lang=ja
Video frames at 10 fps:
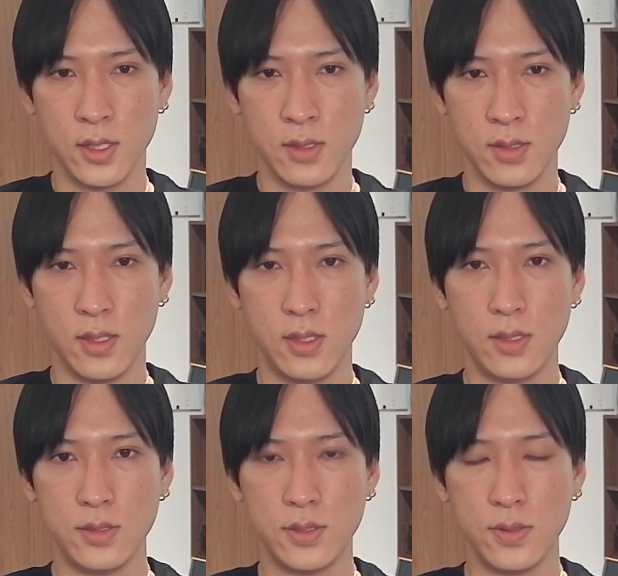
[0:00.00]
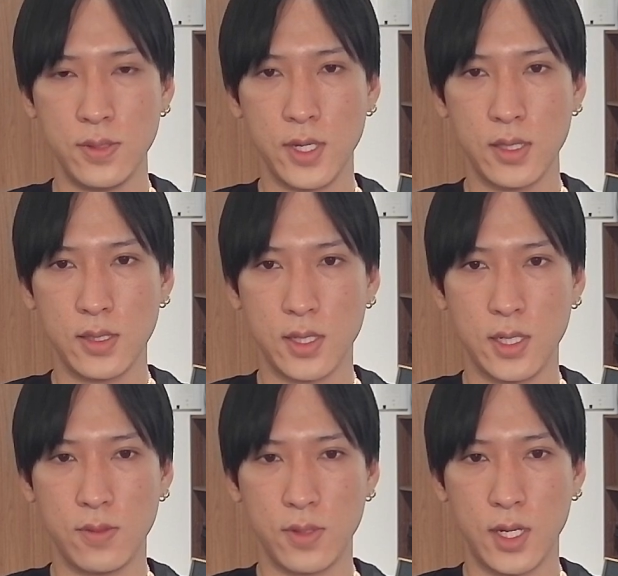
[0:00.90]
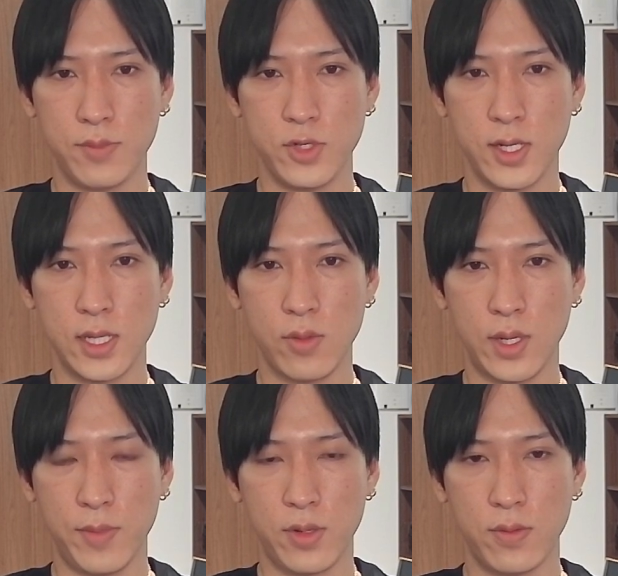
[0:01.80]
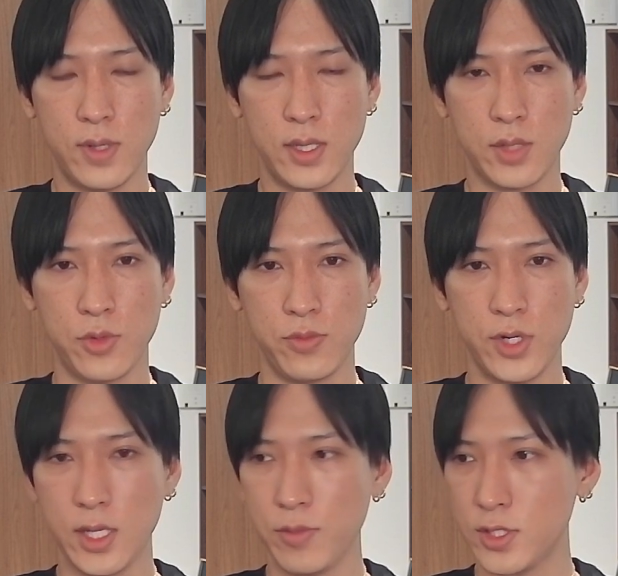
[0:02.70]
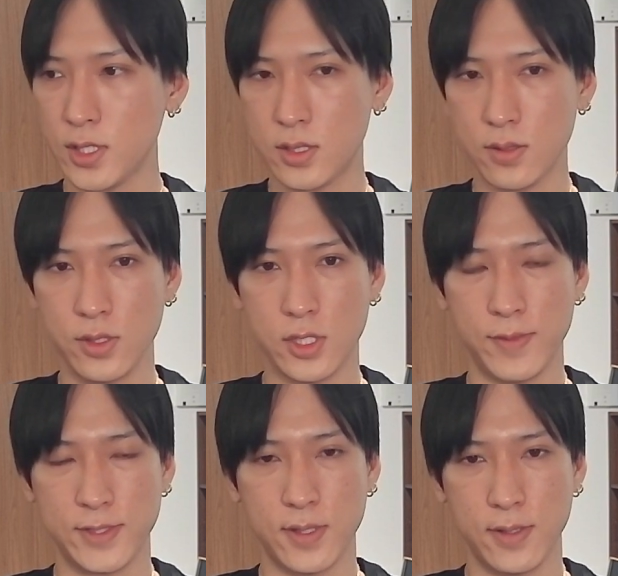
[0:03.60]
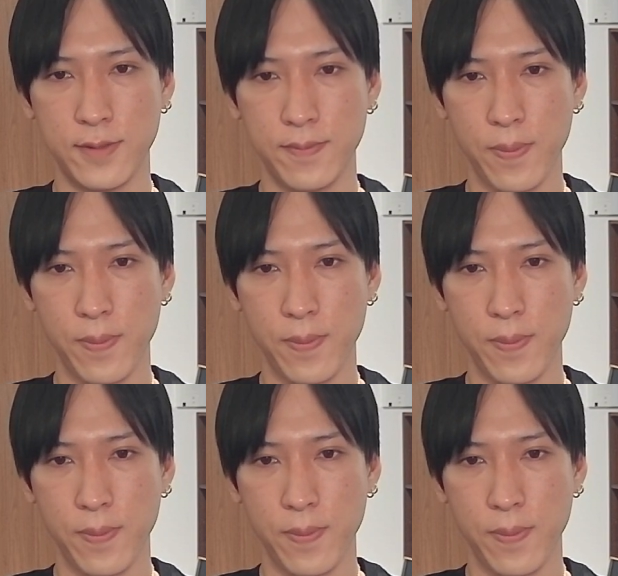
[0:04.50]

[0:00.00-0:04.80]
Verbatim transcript: で、伝送であったりとか、村田とか、まあ、ここあたりも、村田も下突っ込んできてますからね。